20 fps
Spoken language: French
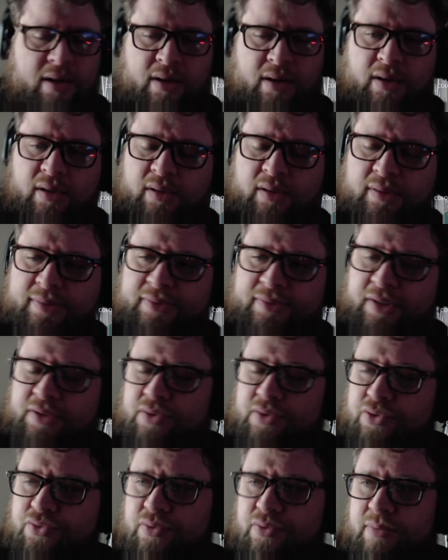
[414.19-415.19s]
de toute
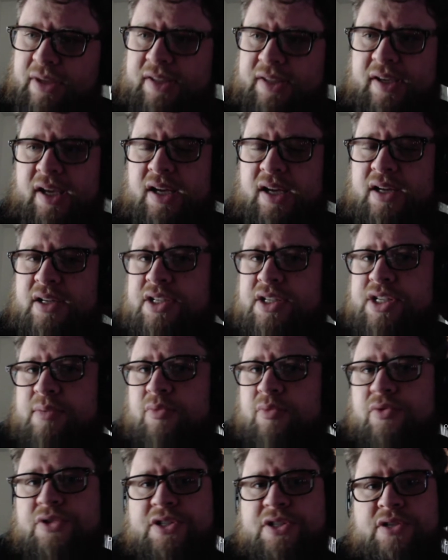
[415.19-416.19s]
façon je vous le mettrai, hein, j'ai
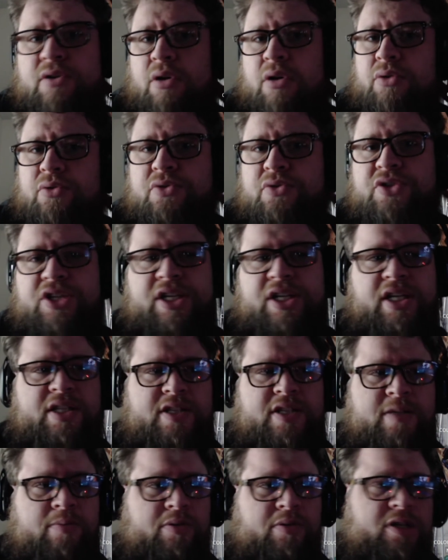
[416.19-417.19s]
mon Discord aussi qui est
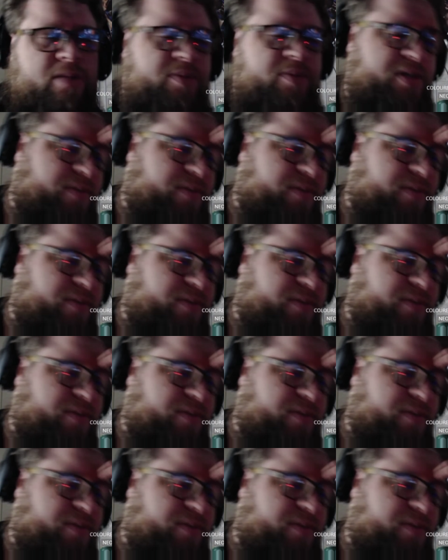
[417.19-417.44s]
disponible si